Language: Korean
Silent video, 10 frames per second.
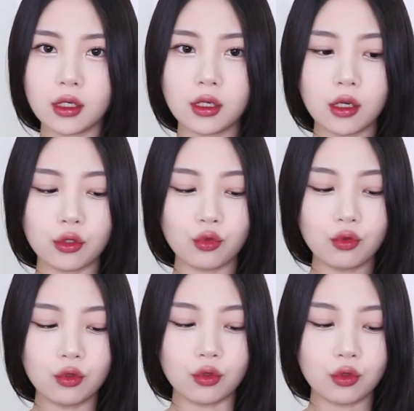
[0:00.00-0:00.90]

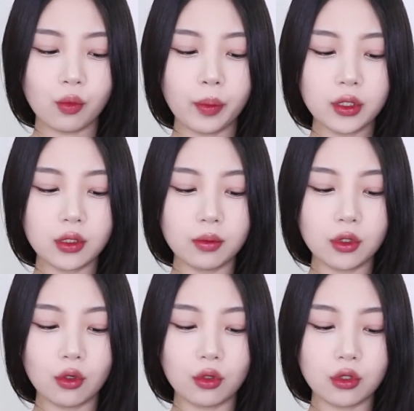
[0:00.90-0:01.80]
그래가지고 속바지
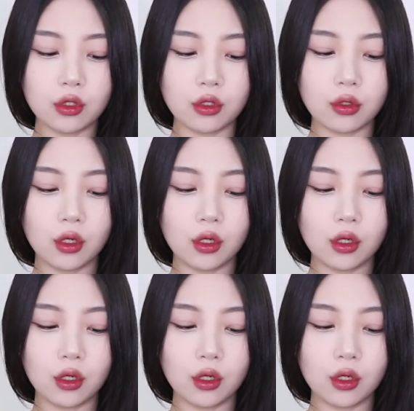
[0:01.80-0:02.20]
입는 거를